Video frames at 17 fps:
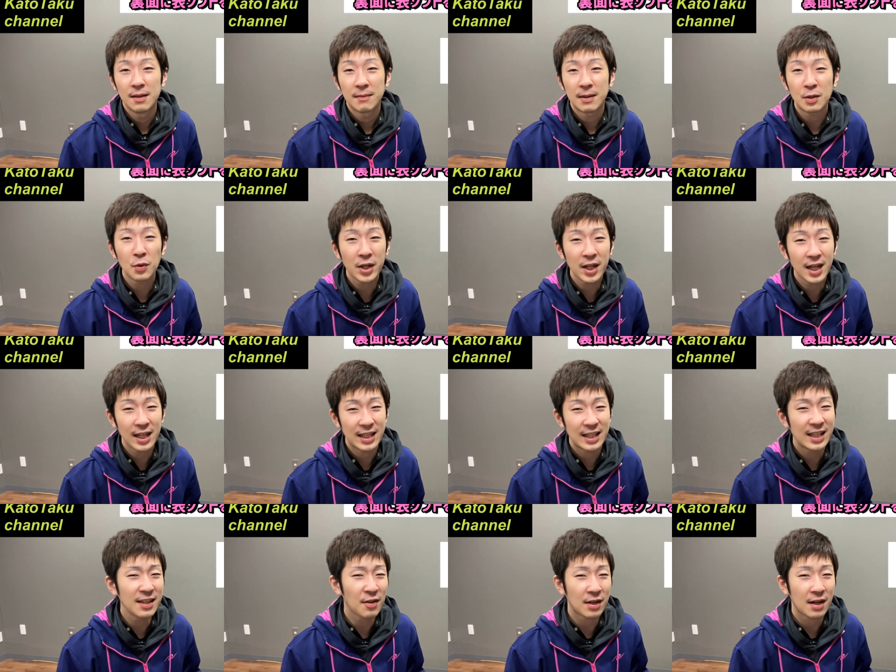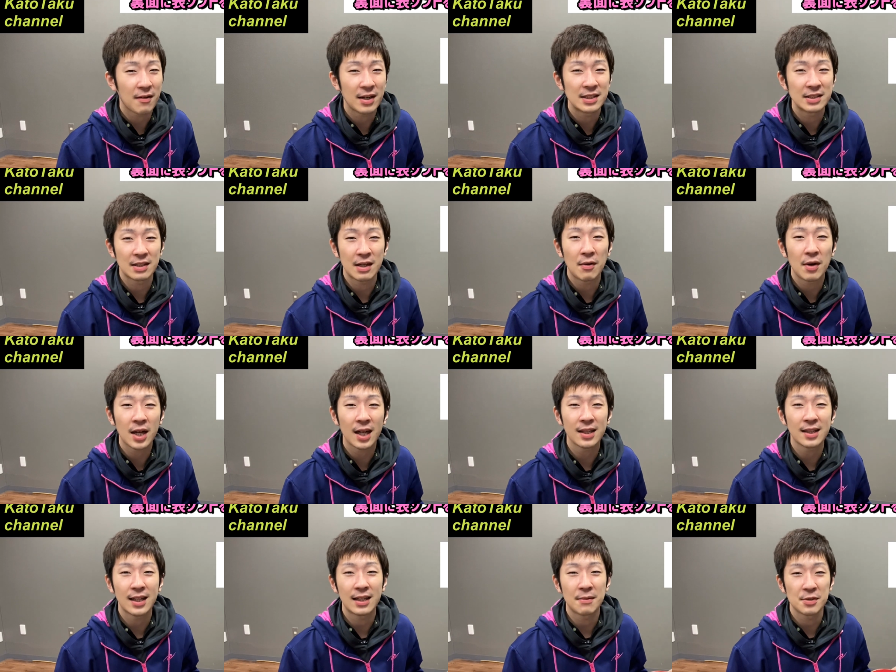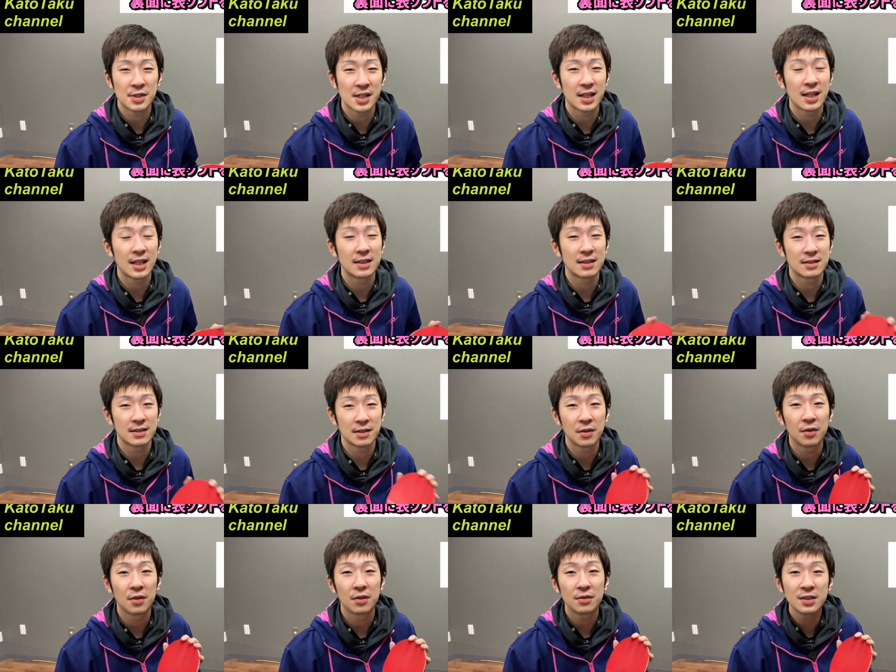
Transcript: まあ、これがいいのか悪いのか分かんないかもしれないんですけど